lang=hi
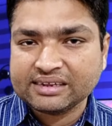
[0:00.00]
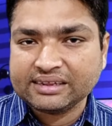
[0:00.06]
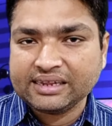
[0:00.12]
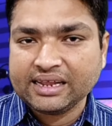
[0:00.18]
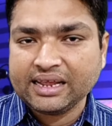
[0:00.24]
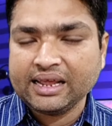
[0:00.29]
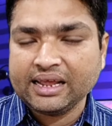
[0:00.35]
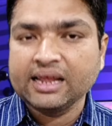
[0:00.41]

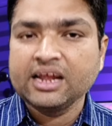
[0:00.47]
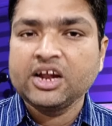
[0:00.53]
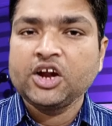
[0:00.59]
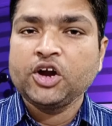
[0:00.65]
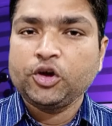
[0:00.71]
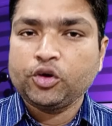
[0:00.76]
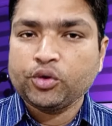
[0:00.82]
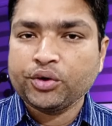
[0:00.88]
सकते हैं
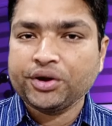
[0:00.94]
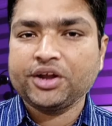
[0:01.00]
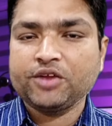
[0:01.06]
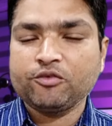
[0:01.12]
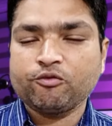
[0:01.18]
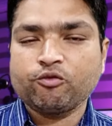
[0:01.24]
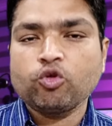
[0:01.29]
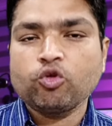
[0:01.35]

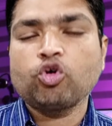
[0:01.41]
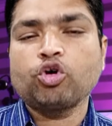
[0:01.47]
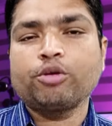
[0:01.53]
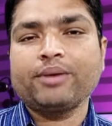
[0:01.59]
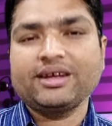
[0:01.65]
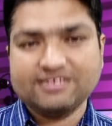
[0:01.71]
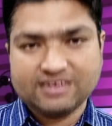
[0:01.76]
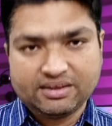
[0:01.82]
ट्वेंटी
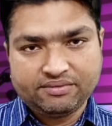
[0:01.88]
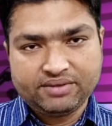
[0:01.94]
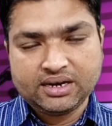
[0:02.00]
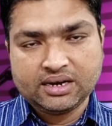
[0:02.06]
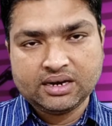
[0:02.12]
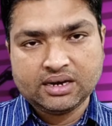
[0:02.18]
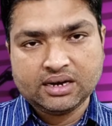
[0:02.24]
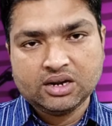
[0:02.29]
फोर बाई
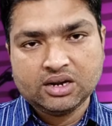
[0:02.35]
सेवन